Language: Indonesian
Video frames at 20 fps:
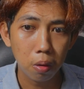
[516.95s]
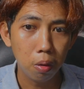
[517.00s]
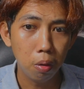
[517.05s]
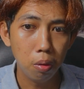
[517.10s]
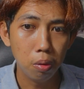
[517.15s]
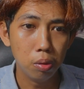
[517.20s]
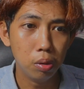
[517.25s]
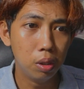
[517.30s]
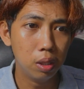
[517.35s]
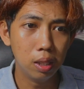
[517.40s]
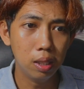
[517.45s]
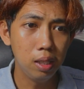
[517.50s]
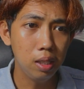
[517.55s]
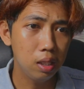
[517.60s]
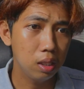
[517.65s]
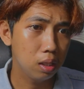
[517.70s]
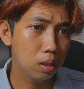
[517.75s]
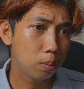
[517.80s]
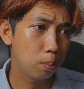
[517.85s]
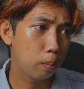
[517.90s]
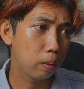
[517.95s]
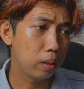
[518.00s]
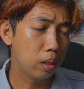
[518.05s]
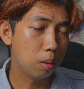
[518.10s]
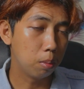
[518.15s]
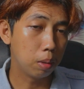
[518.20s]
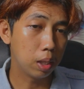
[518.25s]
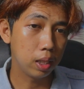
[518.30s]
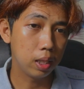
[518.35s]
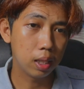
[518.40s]
oh jadi
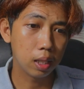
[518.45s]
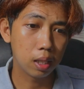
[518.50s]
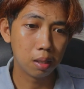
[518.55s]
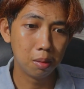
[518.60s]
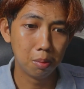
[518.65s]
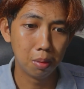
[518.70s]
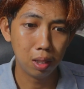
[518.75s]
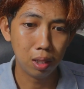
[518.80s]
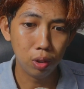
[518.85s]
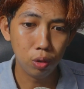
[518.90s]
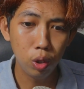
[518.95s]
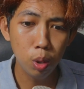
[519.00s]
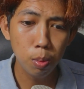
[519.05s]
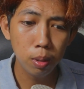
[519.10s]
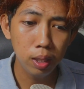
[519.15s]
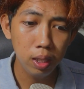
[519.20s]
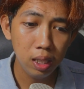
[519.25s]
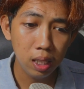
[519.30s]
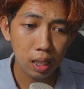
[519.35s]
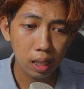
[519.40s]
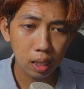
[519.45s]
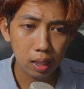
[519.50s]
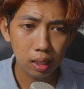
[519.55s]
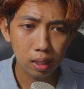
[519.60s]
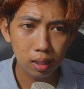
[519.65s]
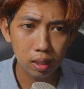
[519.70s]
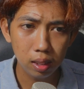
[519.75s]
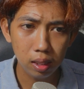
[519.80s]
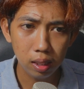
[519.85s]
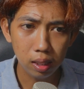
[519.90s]
Spiderman yang kemarin juga berarti
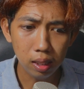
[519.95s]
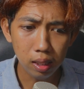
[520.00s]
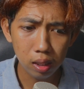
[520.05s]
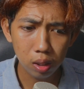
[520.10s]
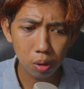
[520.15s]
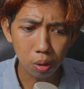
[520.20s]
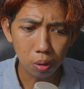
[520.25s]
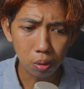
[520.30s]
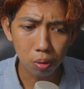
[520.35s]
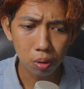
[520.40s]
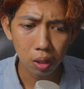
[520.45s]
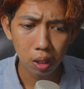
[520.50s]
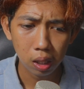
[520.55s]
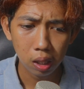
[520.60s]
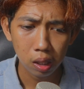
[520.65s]
kakaknya si Nick dong